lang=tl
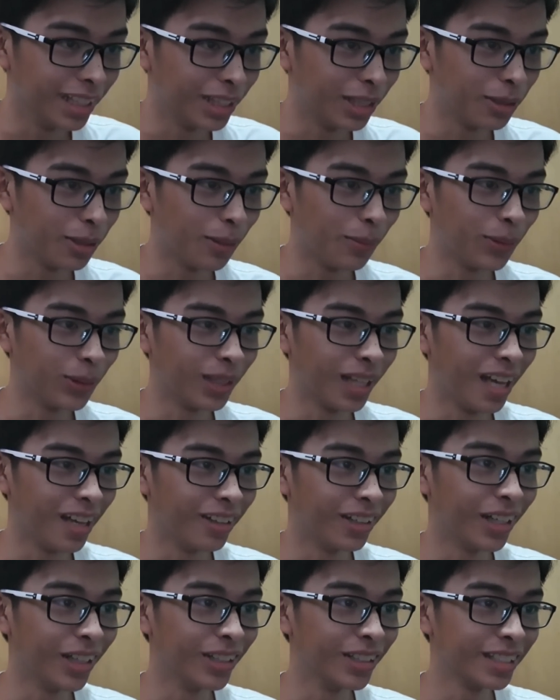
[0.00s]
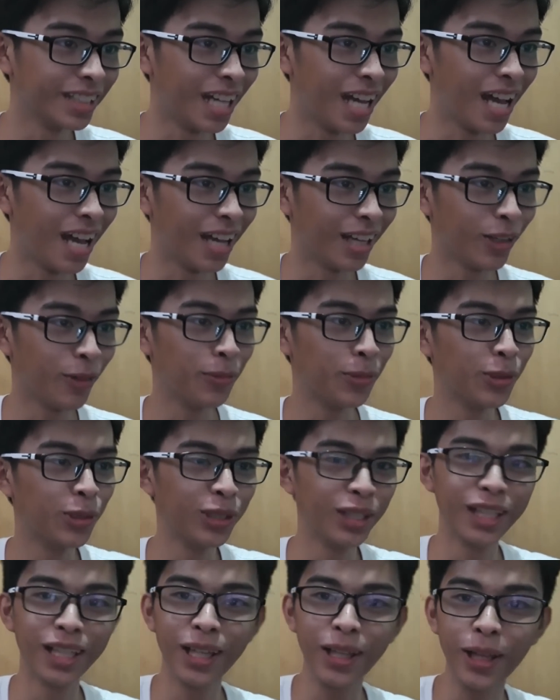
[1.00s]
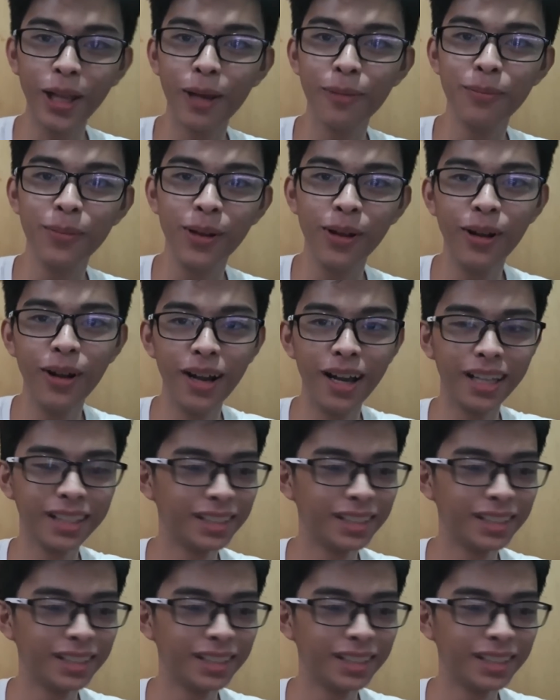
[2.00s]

Dito na po tayo ngayon sa community tab ko at